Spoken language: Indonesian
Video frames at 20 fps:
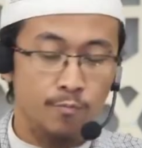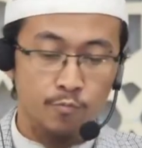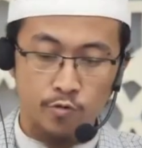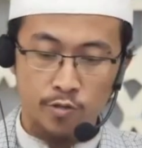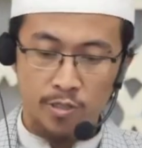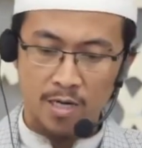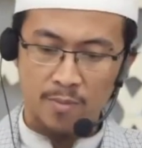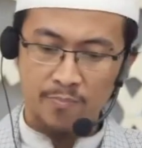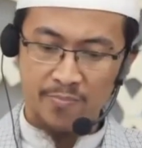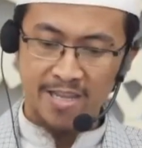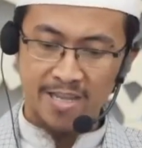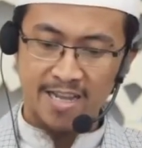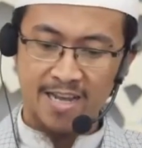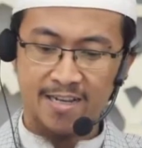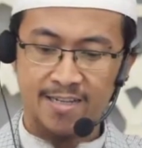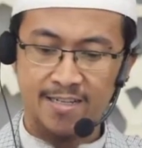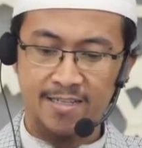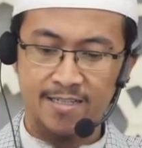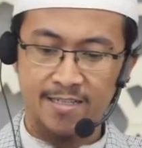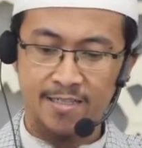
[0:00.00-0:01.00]
Kemudian
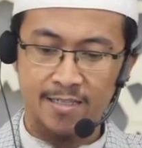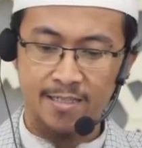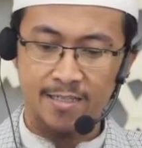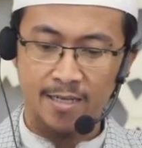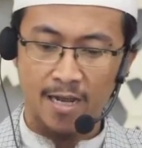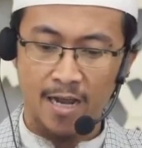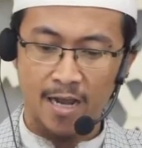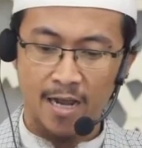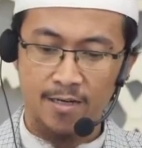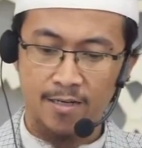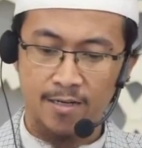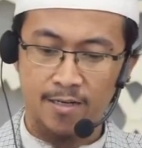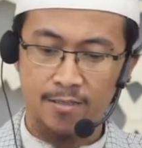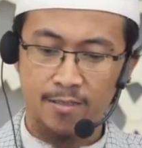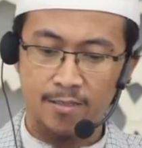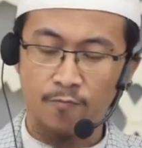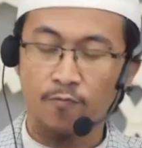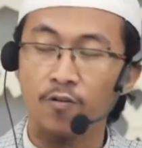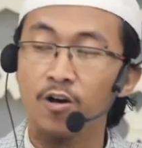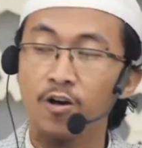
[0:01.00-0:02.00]
meyakini
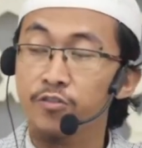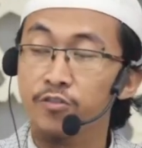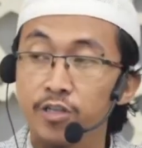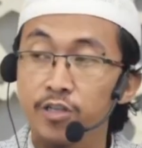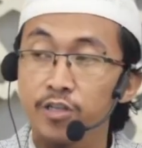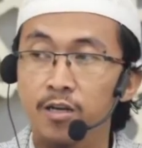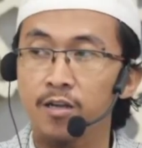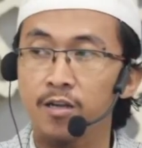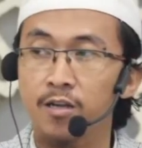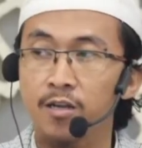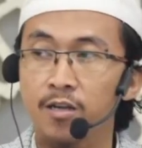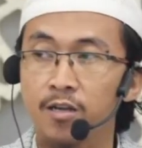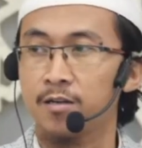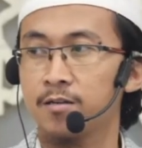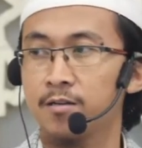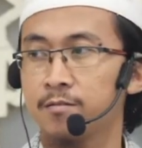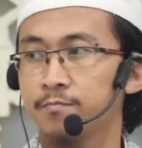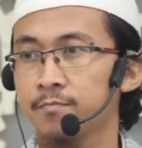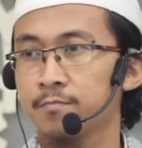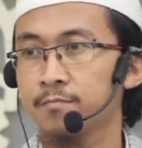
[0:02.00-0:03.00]
adanya fadilah